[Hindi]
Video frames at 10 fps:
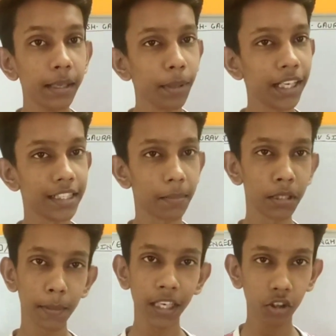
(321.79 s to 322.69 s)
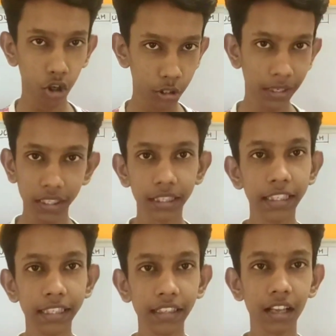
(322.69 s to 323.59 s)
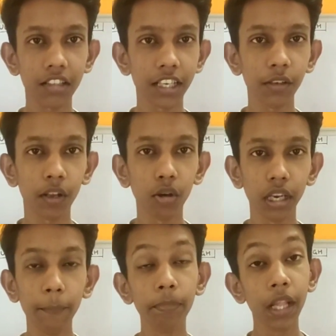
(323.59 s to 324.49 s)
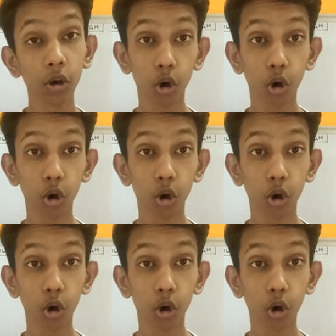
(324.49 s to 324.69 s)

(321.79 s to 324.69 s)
कि मैंने सबसे पहले अनाउंसमेंट कर दी थी क्लास टेंथ वालों के लिए